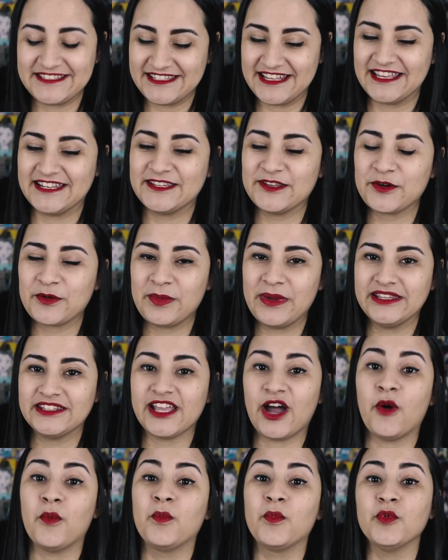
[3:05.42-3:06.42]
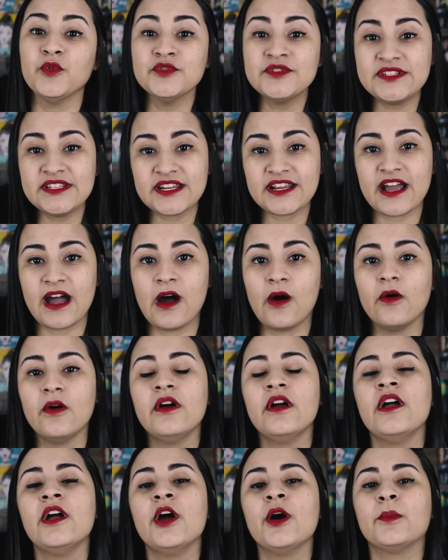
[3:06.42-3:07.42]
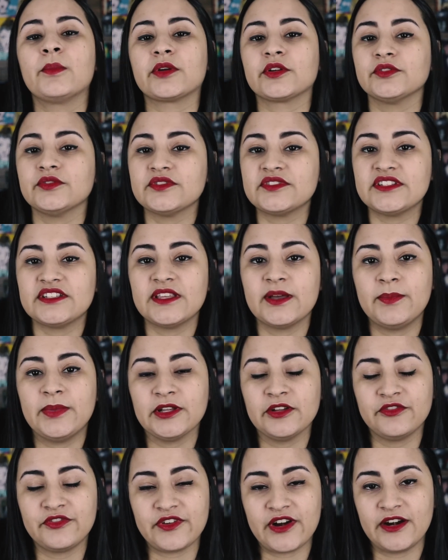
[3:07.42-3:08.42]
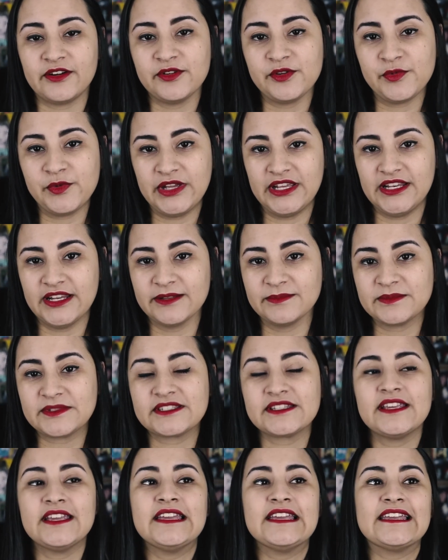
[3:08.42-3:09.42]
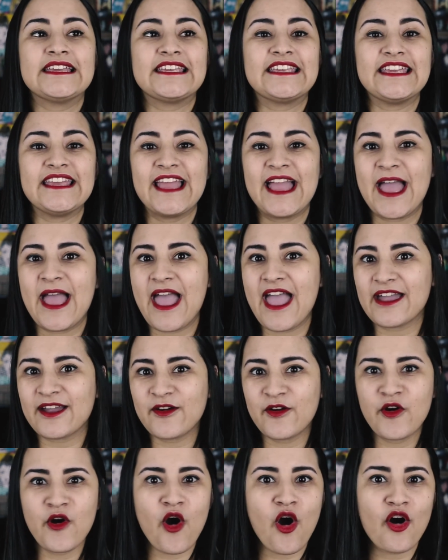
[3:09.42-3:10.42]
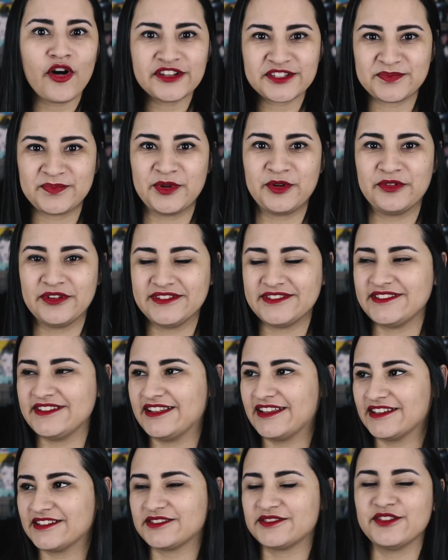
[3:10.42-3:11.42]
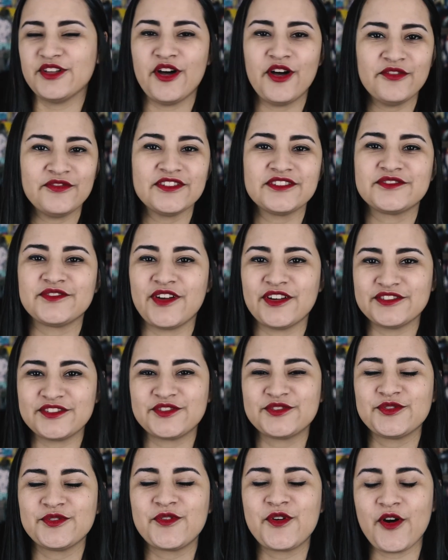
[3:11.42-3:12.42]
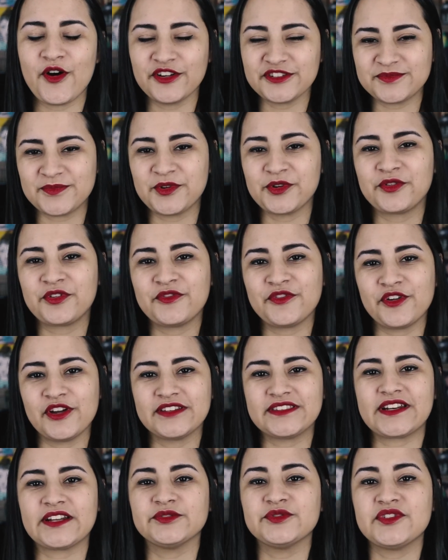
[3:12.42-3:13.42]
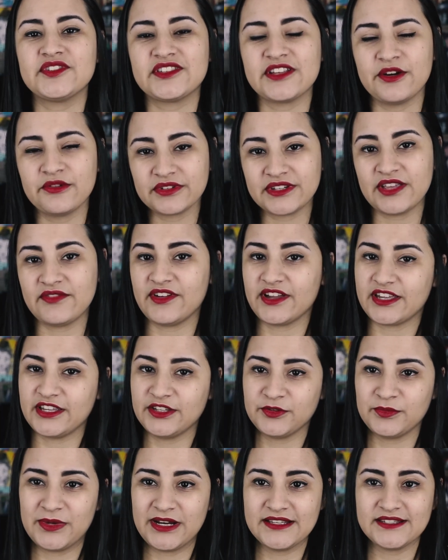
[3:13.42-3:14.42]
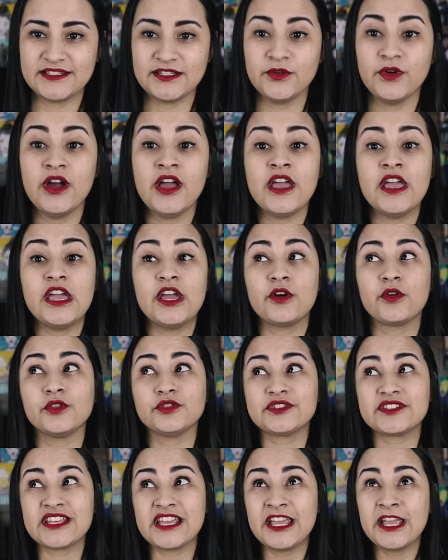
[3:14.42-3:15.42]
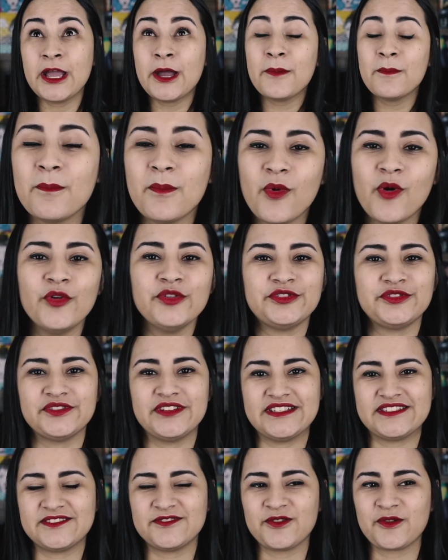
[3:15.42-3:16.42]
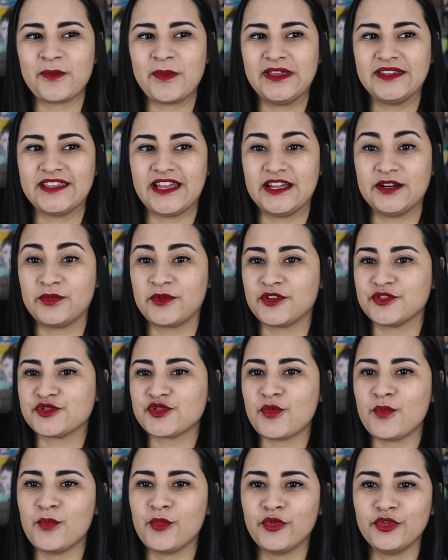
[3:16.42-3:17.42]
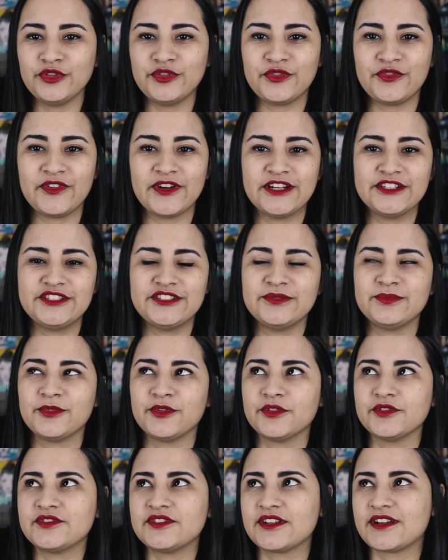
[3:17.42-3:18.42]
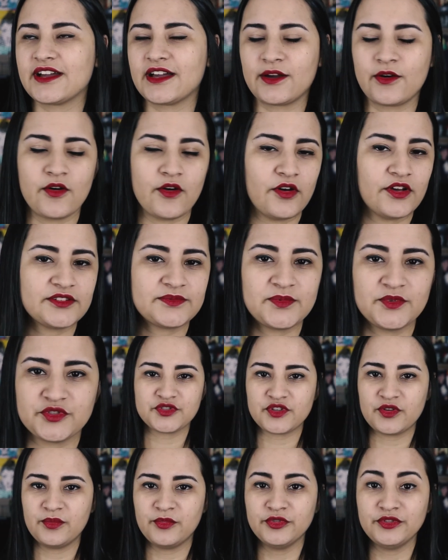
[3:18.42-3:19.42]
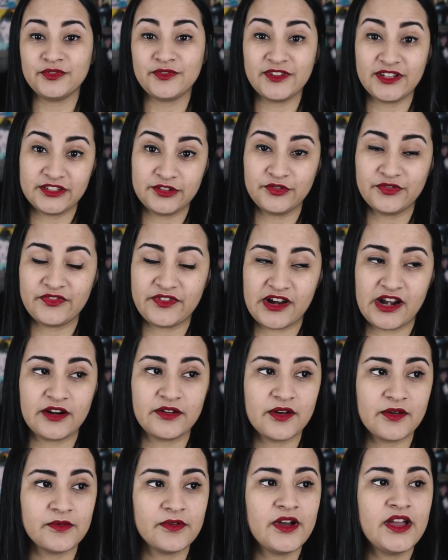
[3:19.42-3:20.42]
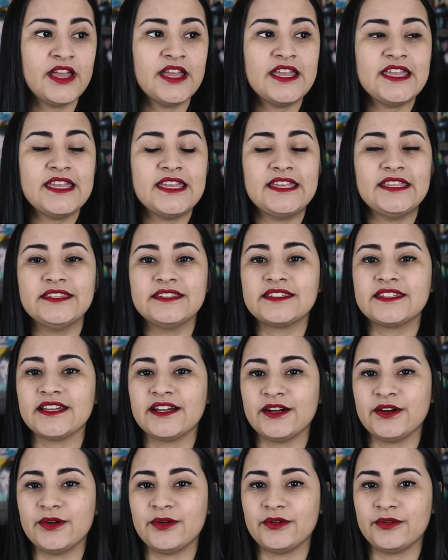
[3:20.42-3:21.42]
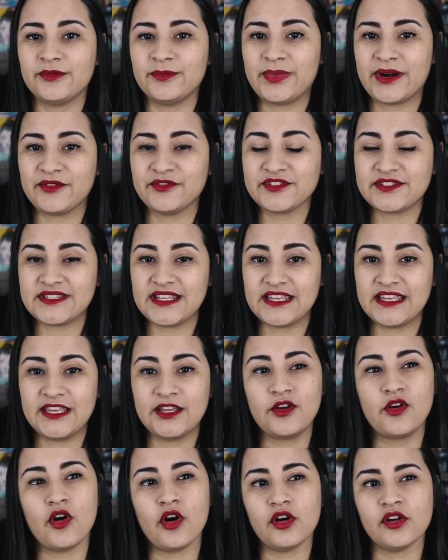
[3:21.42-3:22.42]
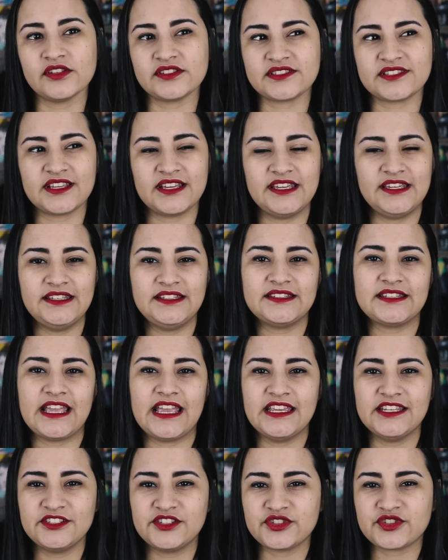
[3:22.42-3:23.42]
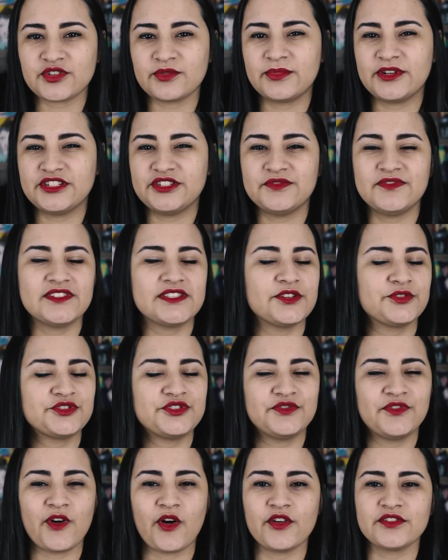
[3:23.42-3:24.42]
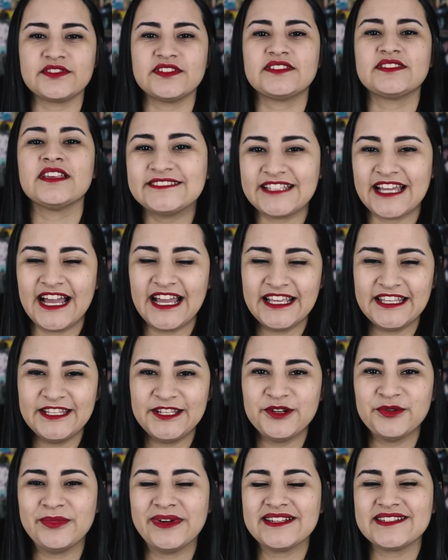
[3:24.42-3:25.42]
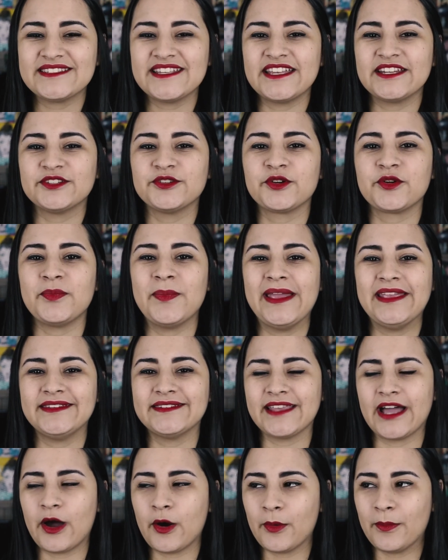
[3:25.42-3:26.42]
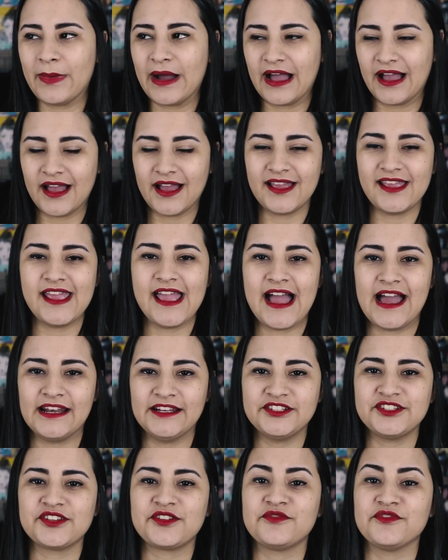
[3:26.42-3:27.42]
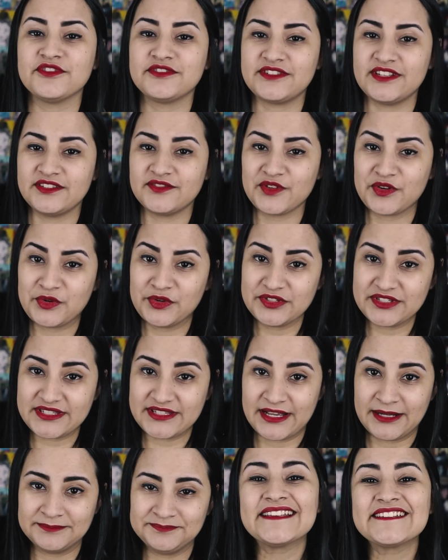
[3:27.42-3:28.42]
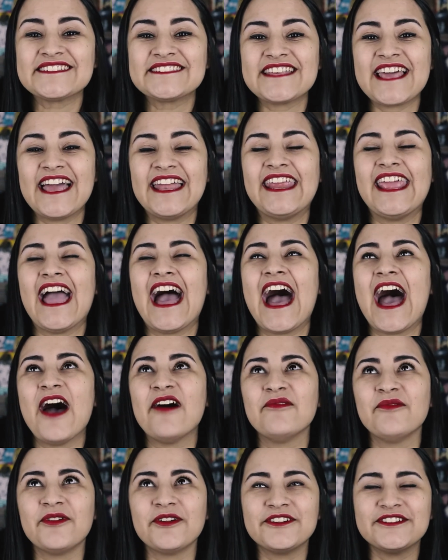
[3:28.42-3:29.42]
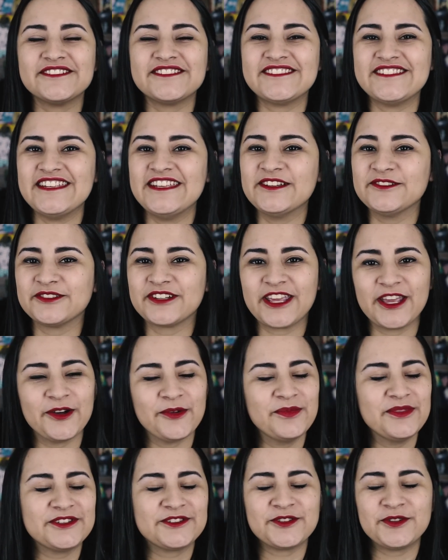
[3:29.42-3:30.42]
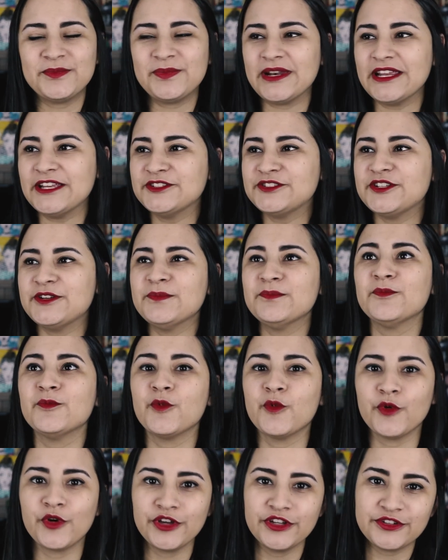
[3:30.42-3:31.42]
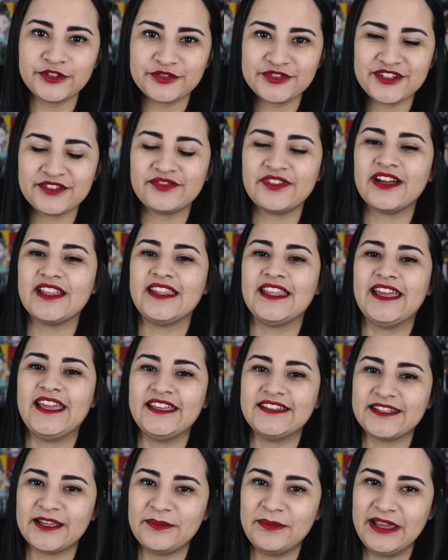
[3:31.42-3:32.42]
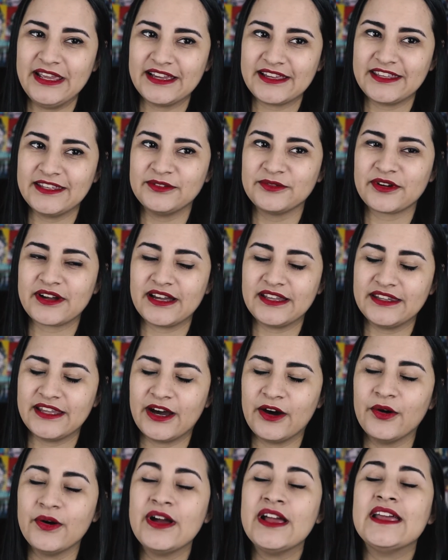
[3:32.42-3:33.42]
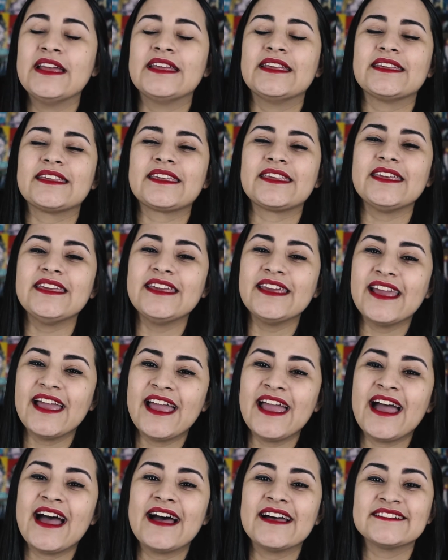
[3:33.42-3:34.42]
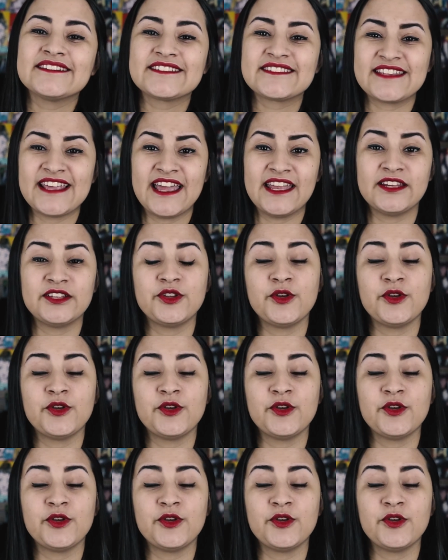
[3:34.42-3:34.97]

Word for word: série documental musical produzida pelo Pharrell Williams que é gospel, assim, as novas vozes do gospel, que foi a tradução que teve aqui no Brasil. Eu gostei muito desse documentário, porque eu sou muito fã de música gospel, eu sou muito fã do Pharrell, então, para você que gosta e entende sobre divisão de vozes, tá aí uma série documental barra reality que vocês vão gostar. É a série Amorzinho, que eu me surpreendi muito, já falei também aqui no canal, que é a série